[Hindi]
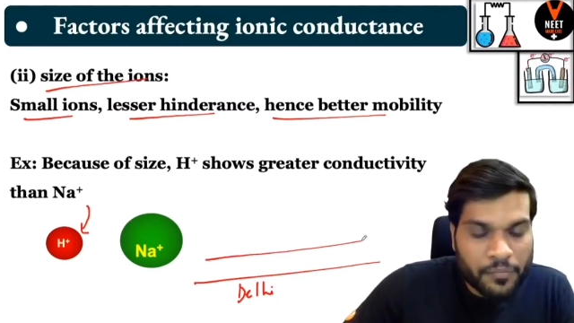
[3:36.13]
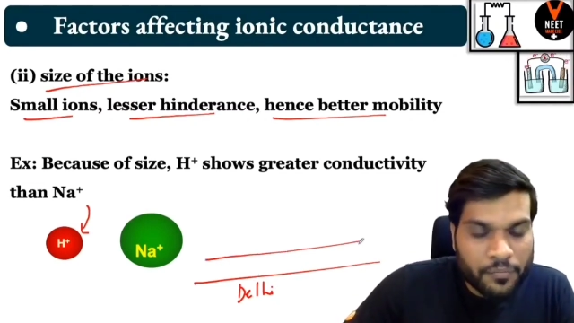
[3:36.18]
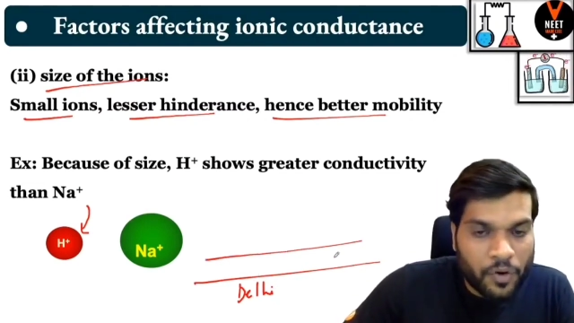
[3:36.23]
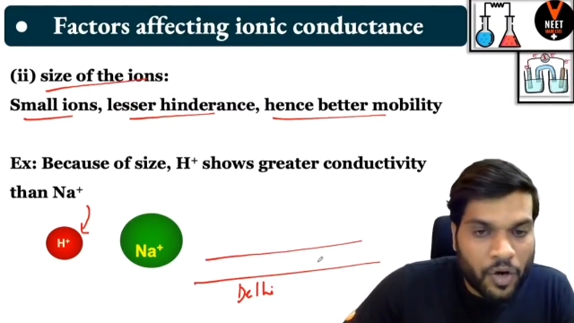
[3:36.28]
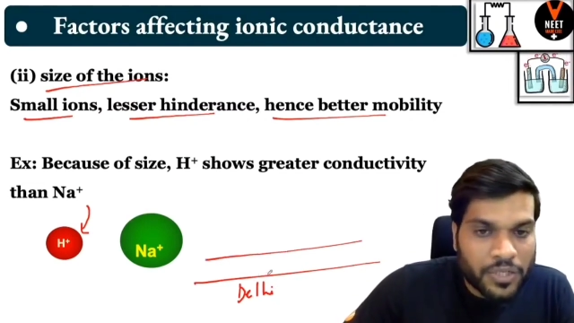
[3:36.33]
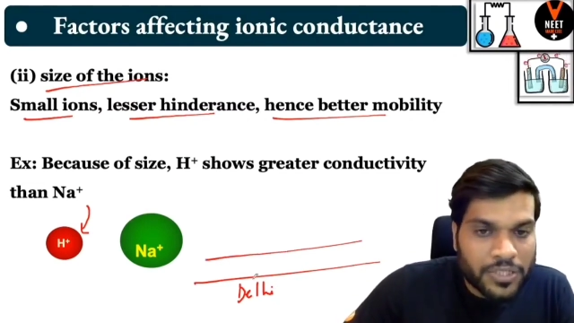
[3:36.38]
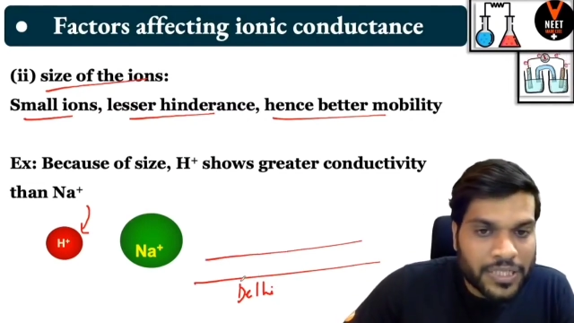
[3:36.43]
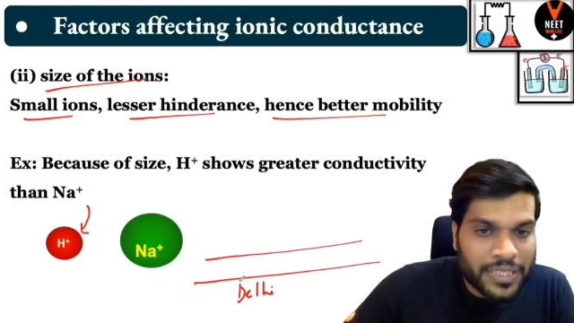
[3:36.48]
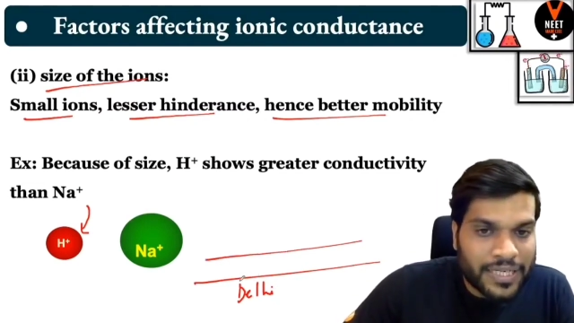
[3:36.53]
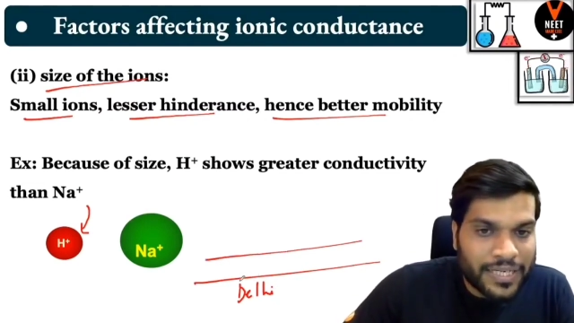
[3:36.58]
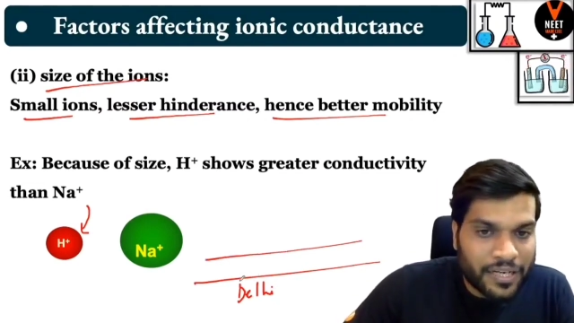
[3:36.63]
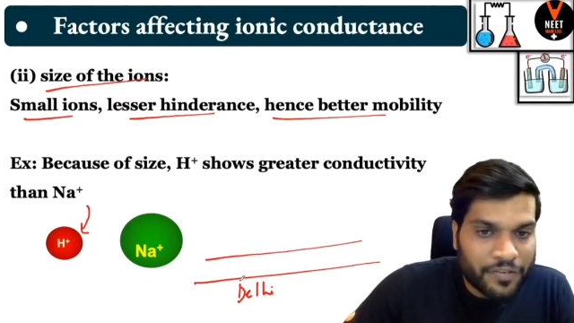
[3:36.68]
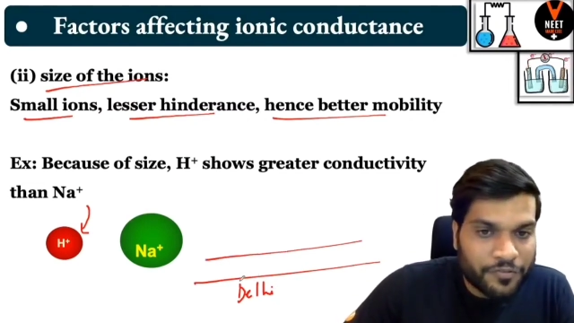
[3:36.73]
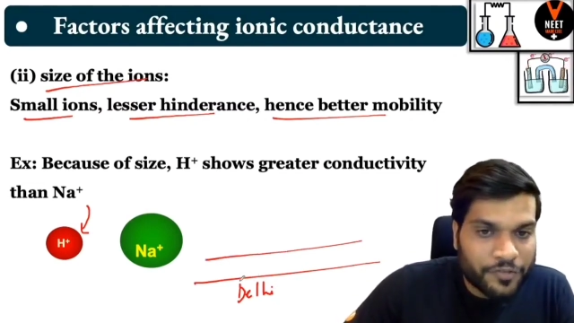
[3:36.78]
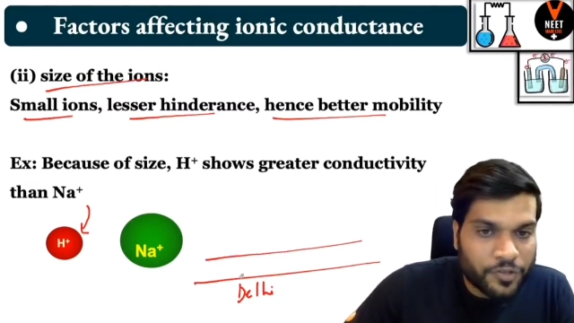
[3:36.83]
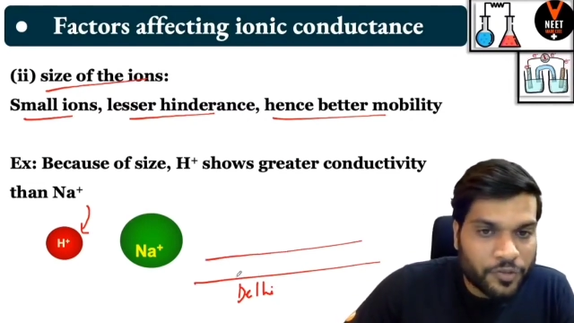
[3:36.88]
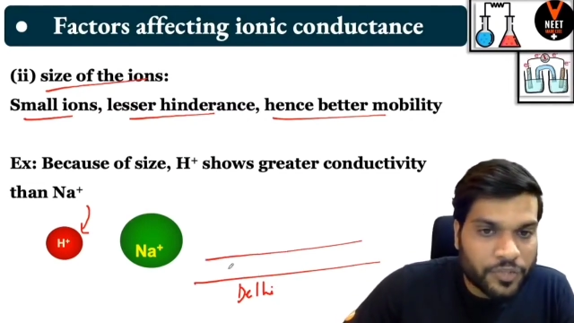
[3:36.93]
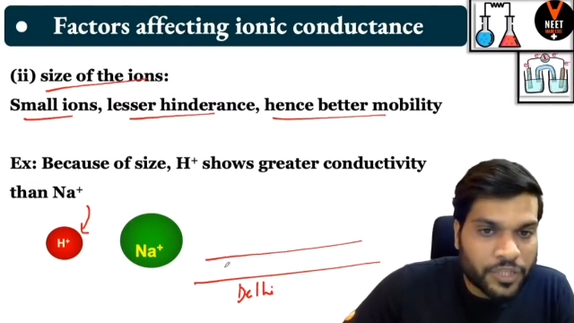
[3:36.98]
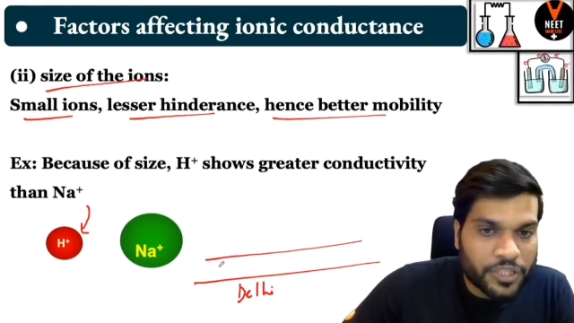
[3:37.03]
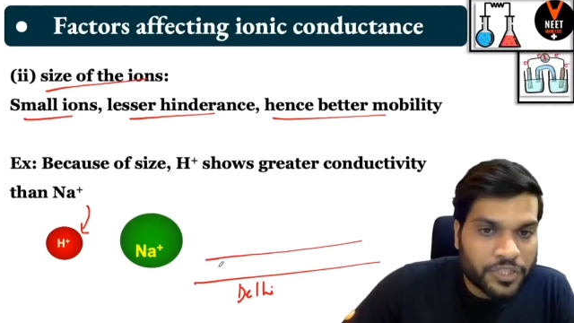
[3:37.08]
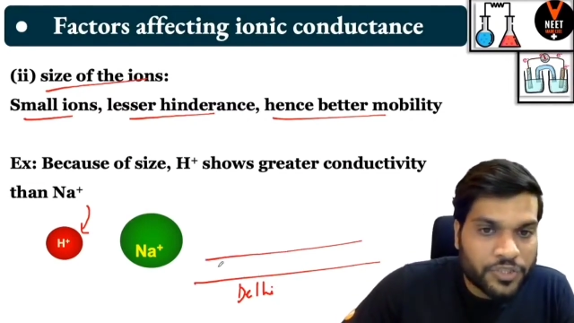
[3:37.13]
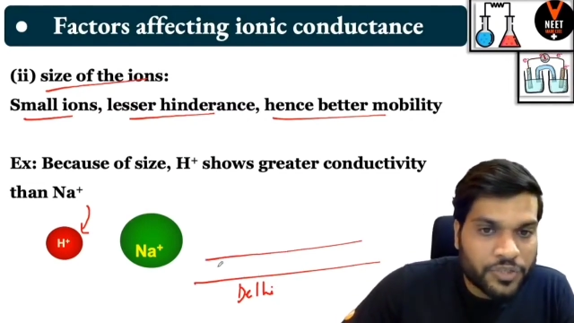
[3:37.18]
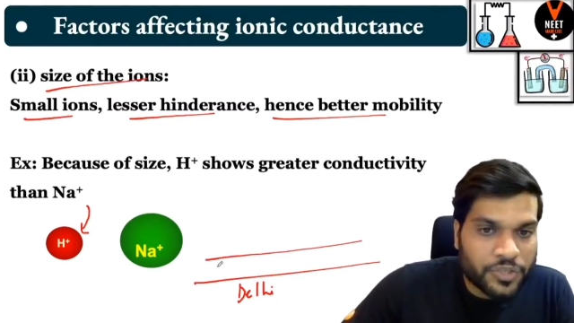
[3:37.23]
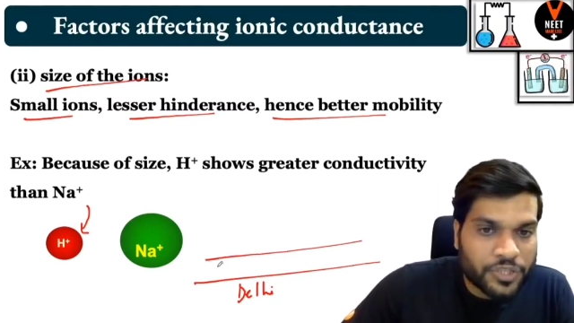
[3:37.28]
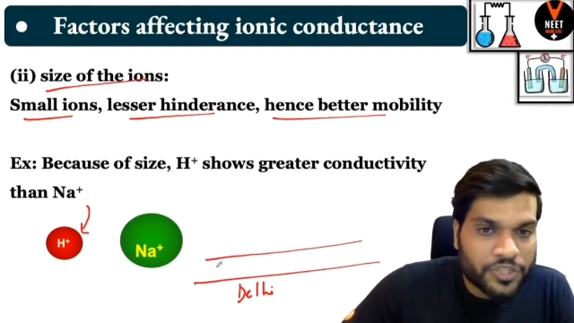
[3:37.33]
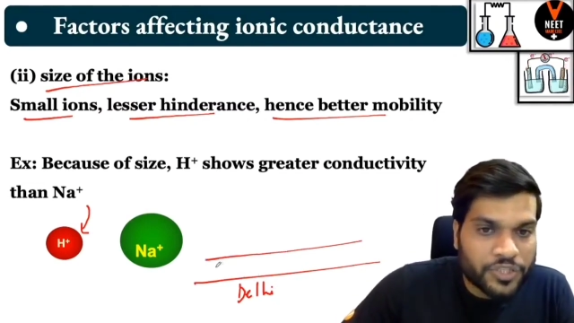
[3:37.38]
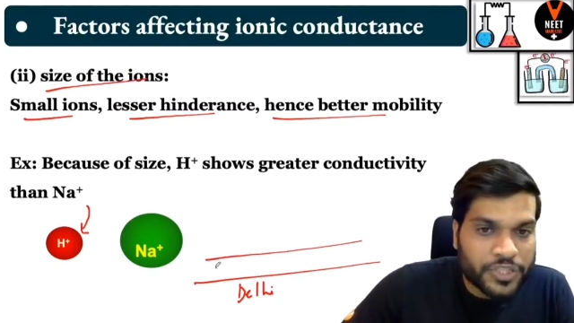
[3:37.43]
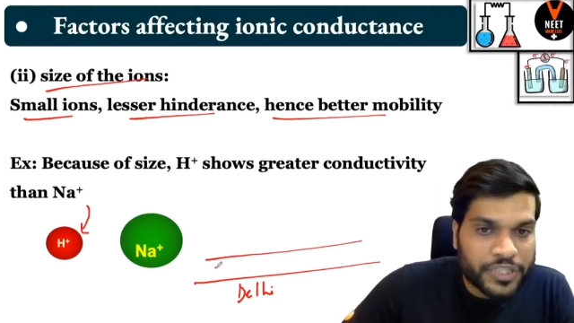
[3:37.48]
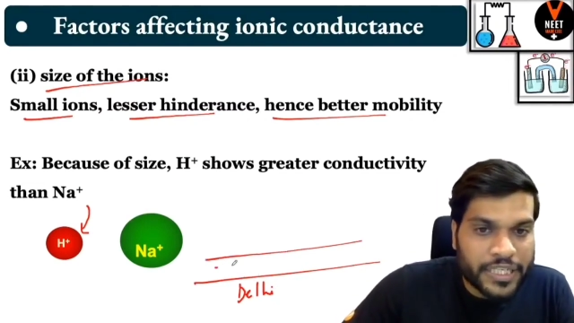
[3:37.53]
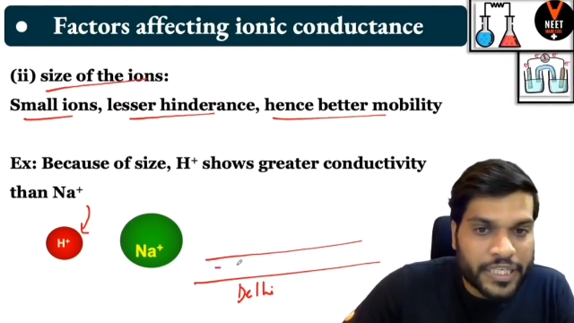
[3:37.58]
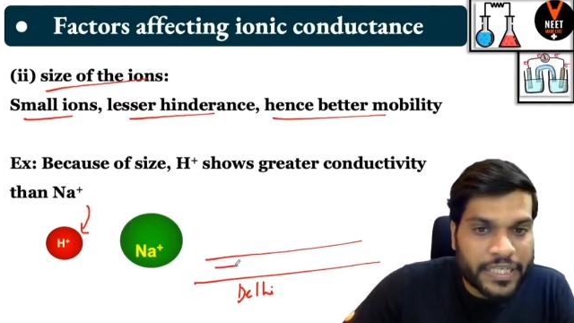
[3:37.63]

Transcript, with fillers: बहुत ज़्यादा ट्रैफिक होता है छोटी छोटी